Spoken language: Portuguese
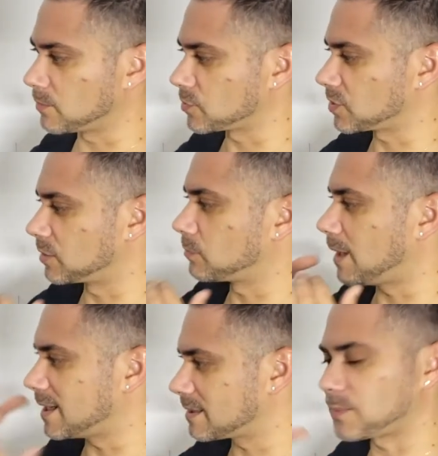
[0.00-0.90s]
mostrando
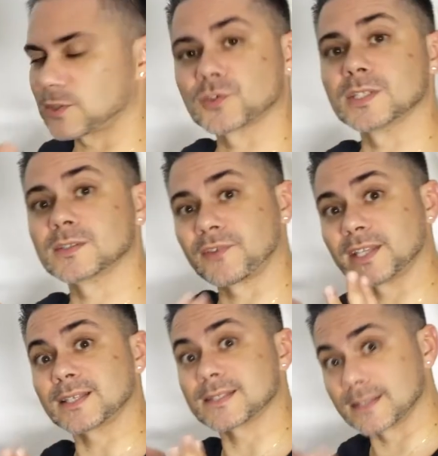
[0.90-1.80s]
mais impressões
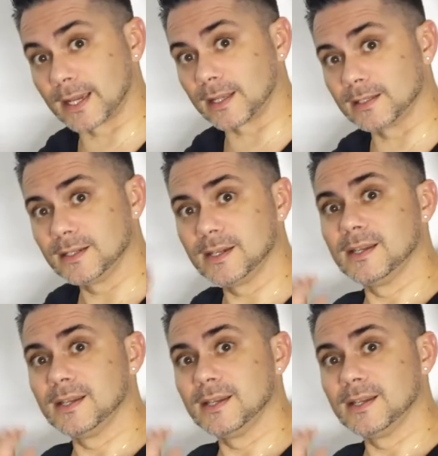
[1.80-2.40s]
feitas nela.